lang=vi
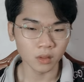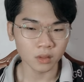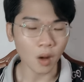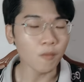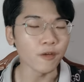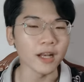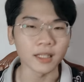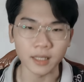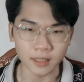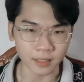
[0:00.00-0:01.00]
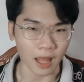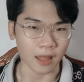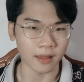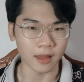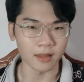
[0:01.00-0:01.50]
Không phải là thiên tài,
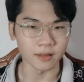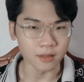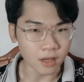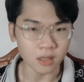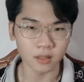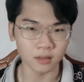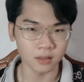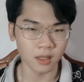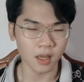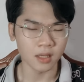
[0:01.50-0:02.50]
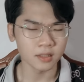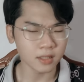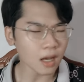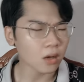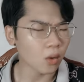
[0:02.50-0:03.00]
nhưng
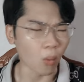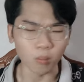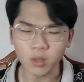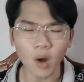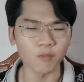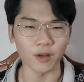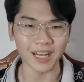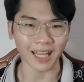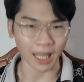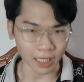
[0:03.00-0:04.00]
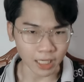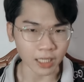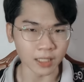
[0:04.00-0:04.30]
chắc cũng không phải là kẻ điên.